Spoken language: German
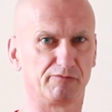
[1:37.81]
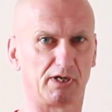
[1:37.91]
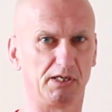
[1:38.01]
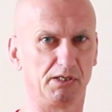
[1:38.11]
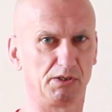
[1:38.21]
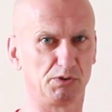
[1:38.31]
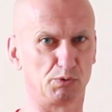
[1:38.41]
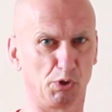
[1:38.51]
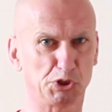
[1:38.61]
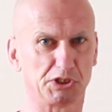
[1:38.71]
weil
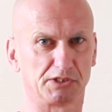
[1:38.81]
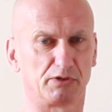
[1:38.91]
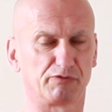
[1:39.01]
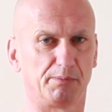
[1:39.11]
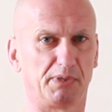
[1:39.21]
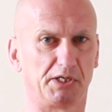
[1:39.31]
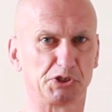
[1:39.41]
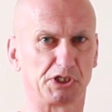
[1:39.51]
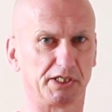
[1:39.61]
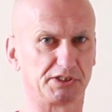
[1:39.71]
Deutschland auf
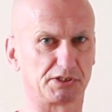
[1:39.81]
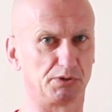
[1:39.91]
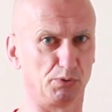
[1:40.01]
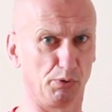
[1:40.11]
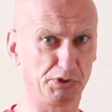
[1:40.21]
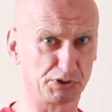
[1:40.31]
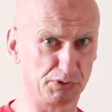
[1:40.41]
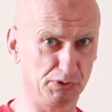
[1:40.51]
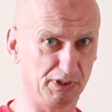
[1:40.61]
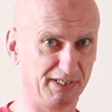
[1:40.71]
Japanisch heißt
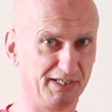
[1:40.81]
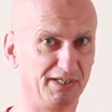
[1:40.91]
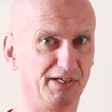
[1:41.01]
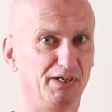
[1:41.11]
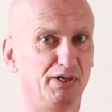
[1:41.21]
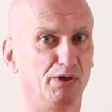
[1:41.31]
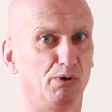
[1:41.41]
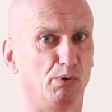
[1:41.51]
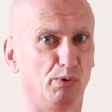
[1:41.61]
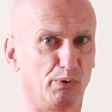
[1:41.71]
Deutsche
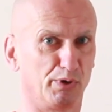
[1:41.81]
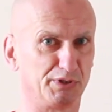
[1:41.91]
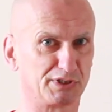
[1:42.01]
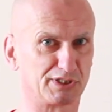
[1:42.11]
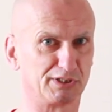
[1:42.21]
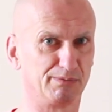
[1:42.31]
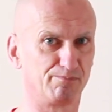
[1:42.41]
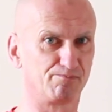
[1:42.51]
und